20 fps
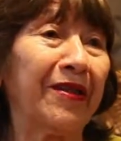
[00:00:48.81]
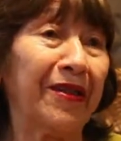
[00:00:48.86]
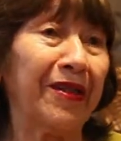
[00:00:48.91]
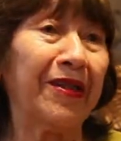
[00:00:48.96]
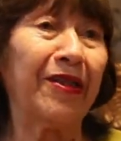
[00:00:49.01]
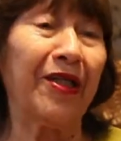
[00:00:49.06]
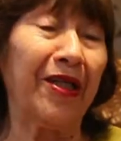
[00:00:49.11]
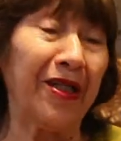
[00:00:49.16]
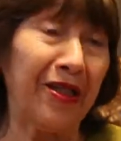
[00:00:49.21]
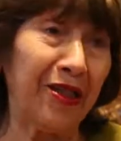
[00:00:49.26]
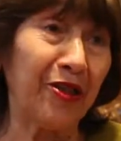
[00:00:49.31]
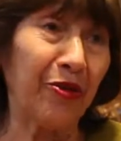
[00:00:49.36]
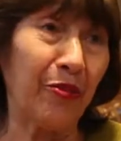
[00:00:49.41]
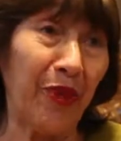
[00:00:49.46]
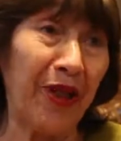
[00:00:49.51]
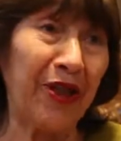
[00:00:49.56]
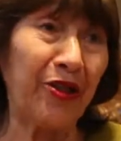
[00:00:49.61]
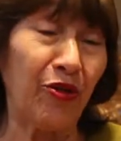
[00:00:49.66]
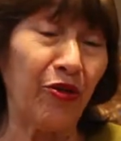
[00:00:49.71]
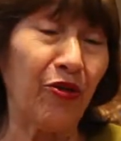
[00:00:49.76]
Y el
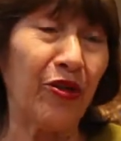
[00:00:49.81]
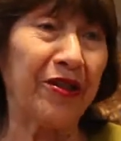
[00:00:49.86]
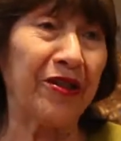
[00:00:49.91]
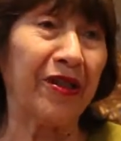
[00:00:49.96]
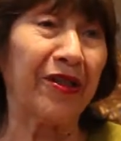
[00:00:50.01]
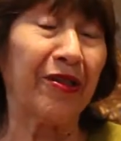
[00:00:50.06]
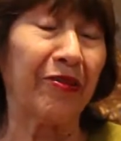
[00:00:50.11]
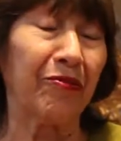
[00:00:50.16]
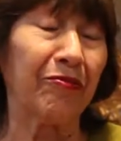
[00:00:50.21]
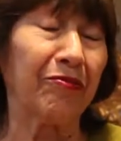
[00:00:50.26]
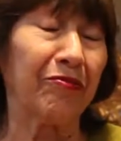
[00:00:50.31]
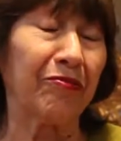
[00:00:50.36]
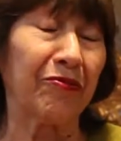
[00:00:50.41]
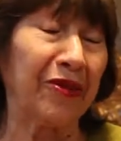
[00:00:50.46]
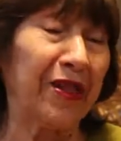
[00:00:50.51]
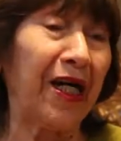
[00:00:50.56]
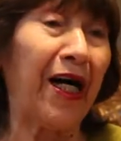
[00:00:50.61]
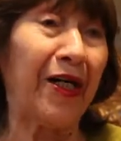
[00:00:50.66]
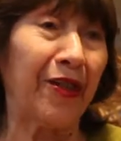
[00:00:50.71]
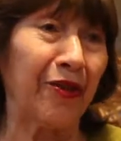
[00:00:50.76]
reparto lo hacían en un
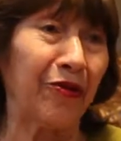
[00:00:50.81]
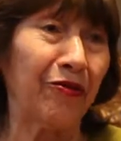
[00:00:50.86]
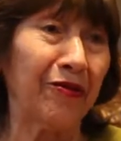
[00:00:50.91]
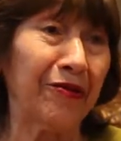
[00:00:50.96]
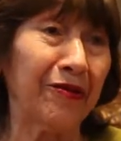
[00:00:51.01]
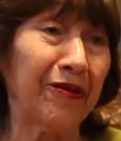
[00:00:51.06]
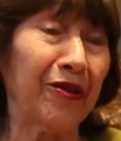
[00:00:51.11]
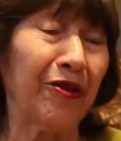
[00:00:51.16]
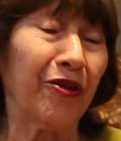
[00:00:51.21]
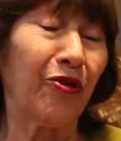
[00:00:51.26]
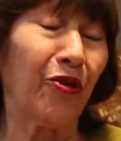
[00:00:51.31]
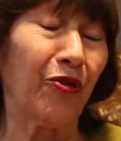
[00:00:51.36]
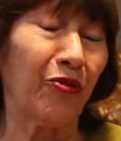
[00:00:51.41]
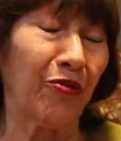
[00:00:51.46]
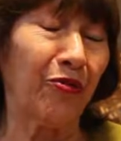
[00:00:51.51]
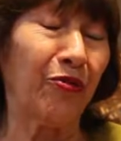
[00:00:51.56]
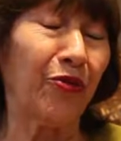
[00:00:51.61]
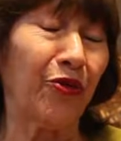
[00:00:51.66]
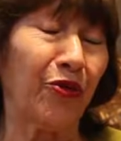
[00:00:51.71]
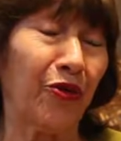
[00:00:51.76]
carro con
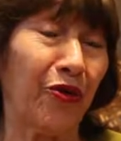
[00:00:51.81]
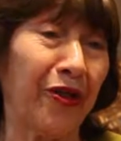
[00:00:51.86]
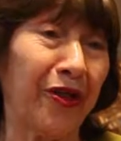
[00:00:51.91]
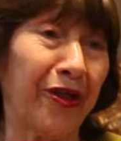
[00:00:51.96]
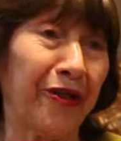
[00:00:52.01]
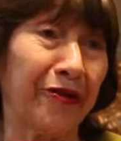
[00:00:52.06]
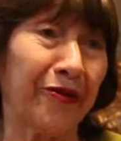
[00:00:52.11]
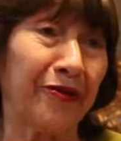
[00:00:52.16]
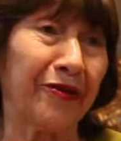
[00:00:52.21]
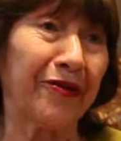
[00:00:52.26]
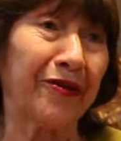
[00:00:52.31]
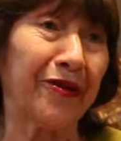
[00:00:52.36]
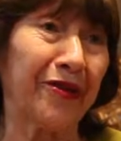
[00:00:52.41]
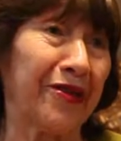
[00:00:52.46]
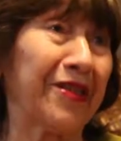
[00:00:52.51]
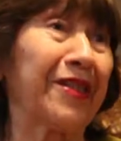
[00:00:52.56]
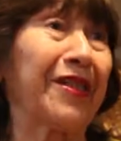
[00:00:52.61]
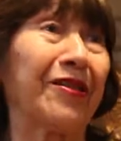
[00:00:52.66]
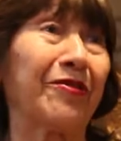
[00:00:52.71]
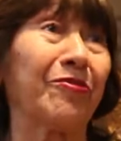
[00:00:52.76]
un burro negro.
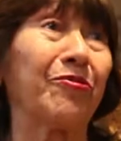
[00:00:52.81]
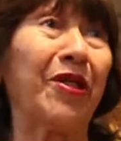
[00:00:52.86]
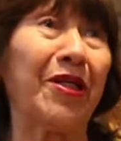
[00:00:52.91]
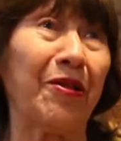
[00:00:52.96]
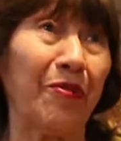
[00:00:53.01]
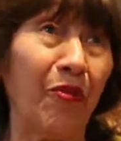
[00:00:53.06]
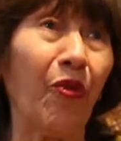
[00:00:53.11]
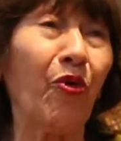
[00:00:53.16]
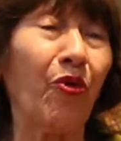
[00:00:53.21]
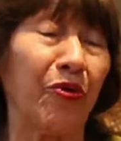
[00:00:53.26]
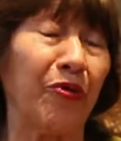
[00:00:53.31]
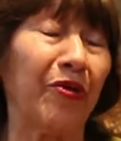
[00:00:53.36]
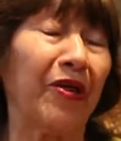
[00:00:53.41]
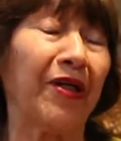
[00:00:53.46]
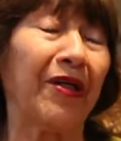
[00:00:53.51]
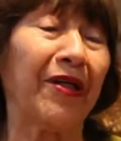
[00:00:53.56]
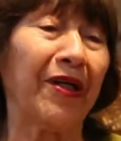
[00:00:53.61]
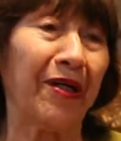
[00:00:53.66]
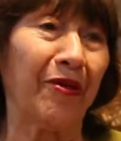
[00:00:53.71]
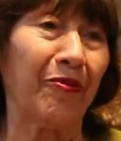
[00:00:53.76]
Así que es, muy
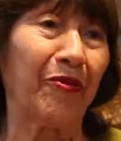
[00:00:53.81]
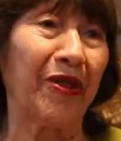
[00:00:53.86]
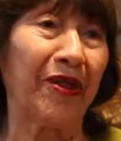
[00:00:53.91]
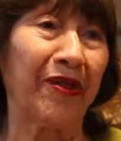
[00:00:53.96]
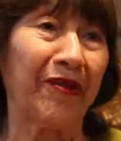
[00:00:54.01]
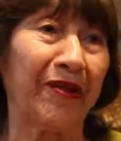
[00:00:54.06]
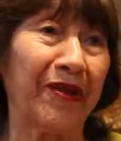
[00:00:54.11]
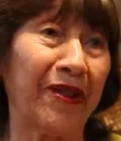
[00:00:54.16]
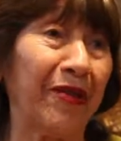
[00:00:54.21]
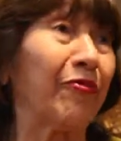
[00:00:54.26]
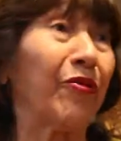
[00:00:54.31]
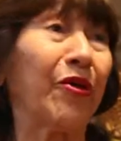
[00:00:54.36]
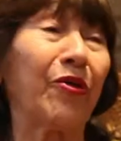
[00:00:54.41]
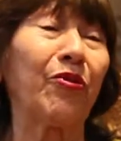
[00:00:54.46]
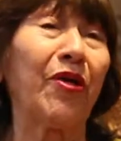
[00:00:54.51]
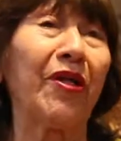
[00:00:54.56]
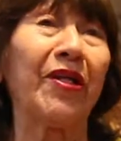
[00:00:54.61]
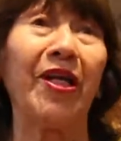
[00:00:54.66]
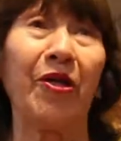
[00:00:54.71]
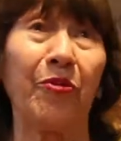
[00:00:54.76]
vieja la panadería. Fue
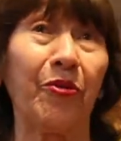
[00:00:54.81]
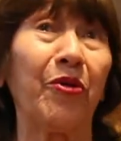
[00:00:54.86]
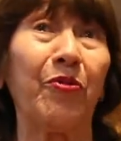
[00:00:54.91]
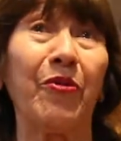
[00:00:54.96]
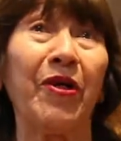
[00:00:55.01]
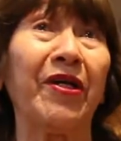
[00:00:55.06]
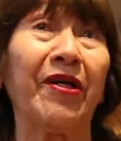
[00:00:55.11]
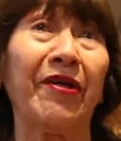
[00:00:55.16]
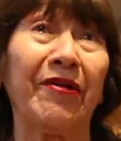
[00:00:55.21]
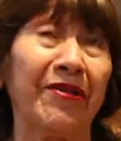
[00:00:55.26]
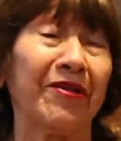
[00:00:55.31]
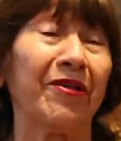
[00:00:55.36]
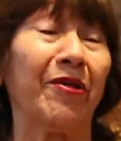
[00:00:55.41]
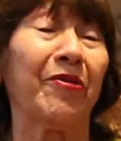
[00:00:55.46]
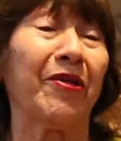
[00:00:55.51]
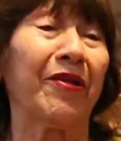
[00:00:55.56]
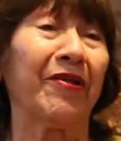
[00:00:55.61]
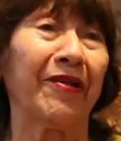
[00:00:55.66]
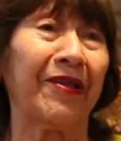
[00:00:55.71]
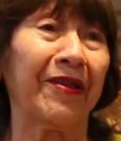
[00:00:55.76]
una de las primeras de
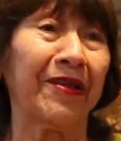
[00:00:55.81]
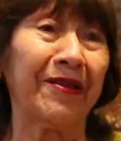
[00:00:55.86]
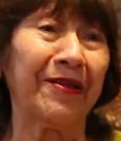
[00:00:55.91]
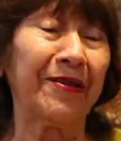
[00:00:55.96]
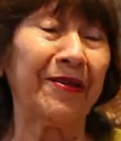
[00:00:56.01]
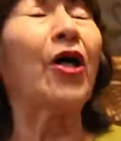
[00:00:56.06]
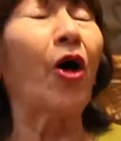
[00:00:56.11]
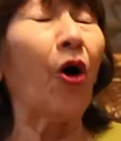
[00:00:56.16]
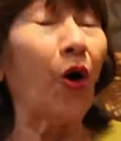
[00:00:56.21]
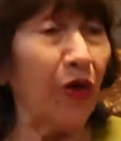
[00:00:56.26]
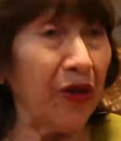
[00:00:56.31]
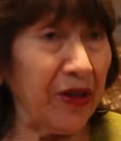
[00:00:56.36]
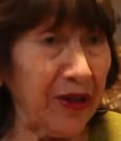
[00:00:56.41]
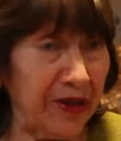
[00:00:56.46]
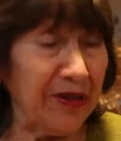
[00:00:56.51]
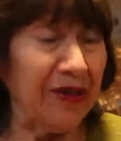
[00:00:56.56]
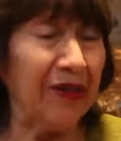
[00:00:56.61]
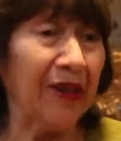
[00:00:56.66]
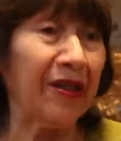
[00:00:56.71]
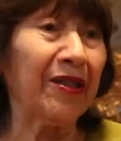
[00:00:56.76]
Saavedra. Hoy
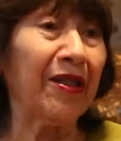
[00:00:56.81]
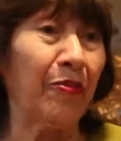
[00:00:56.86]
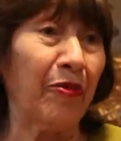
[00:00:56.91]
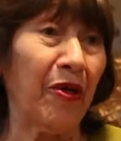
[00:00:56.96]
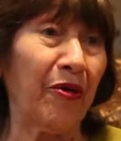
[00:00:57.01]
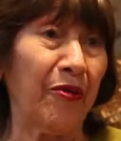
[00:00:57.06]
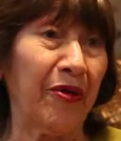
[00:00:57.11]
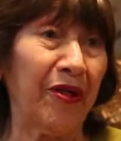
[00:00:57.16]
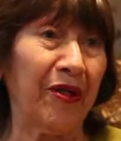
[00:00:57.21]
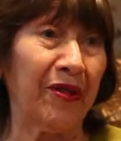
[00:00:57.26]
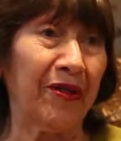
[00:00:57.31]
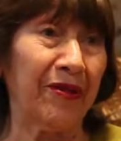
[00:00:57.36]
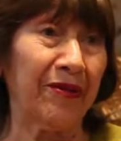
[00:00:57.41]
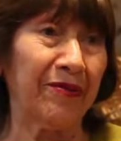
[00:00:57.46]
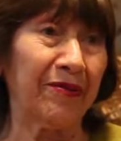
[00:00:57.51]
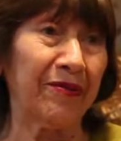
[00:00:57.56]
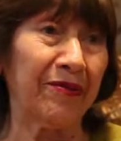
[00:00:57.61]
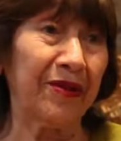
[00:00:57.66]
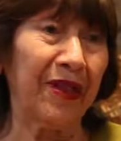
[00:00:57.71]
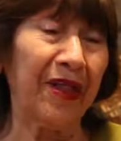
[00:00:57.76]
en día es la más vieja,
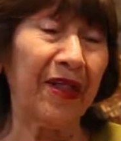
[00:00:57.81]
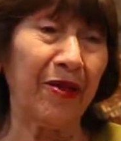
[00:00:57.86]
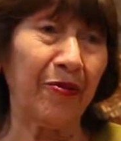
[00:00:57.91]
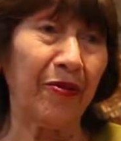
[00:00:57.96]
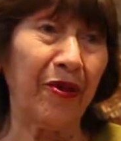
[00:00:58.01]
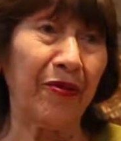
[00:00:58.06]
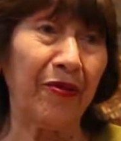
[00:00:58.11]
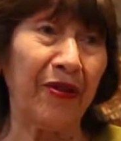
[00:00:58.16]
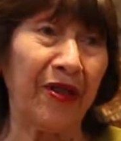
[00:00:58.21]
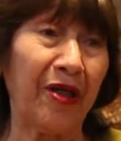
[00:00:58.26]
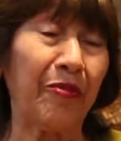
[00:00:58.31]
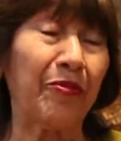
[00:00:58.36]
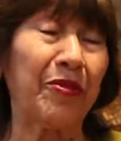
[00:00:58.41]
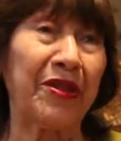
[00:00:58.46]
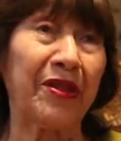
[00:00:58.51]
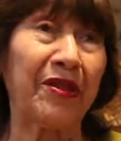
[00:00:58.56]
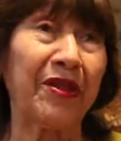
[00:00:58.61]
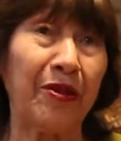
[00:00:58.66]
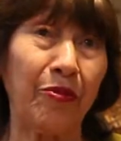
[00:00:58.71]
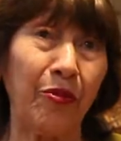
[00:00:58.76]
es la más vieja. A
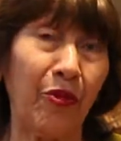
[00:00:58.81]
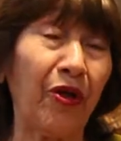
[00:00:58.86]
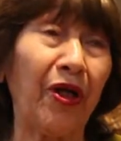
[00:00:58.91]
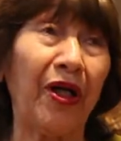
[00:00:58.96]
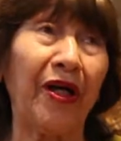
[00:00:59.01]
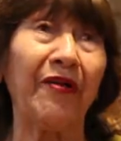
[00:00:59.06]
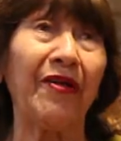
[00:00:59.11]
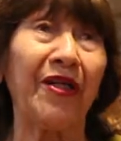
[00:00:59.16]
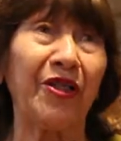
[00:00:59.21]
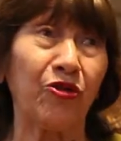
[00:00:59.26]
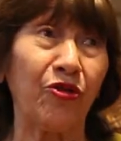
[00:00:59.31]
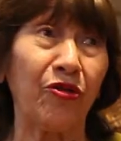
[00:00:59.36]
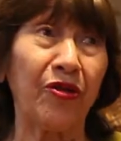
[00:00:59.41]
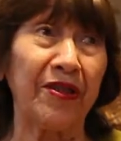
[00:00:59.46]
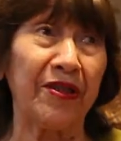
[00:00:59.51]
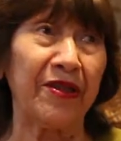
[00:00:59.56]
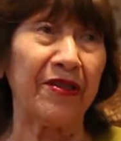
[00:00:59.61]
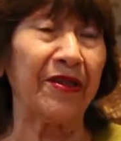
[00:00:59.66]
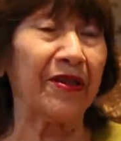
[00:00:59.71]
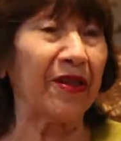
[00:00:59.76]
pesar que por acá de la zona
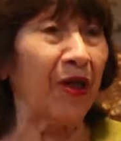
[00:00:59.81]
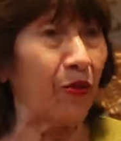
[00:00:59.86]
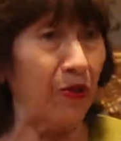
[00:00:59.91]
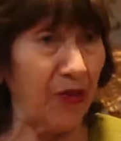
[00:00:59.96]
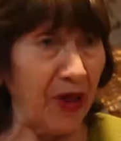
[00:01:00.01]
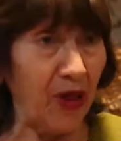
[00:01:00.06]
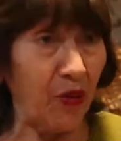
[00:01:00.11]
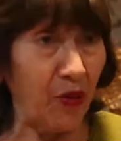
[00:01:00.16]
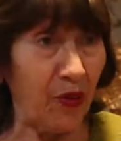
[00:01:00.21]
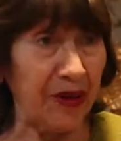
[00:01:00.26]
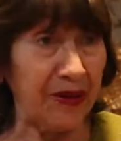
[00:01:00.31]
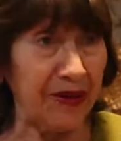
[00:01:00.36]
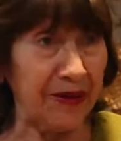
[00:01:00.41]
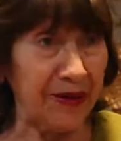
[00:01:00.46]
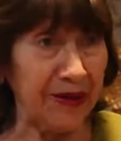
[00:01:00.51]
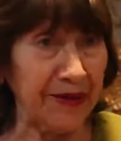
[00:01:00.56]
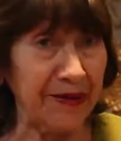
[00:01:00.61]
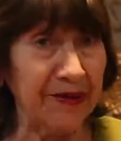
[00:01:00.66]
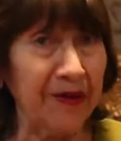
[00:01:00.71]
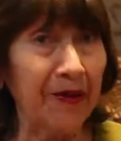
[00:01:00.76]
se cerraron unas
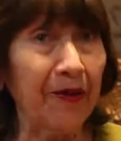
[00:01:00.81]
cuantas,